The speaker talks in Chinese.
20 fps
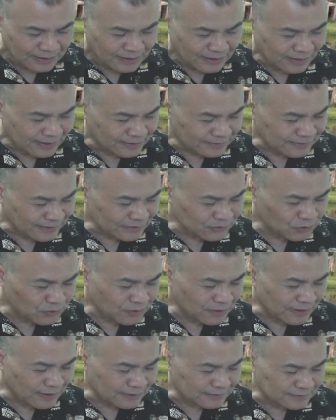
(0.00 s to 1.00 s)
呃，他
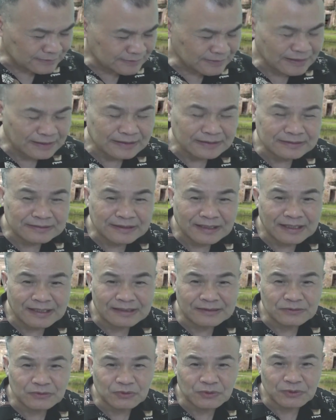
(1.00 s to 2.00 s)
说了，在
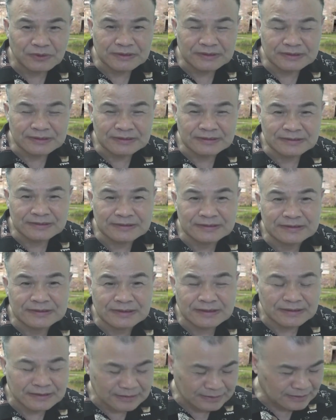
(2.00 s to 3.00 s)
他对于
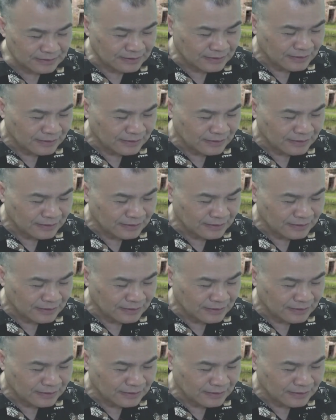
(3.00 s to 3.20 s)
这个《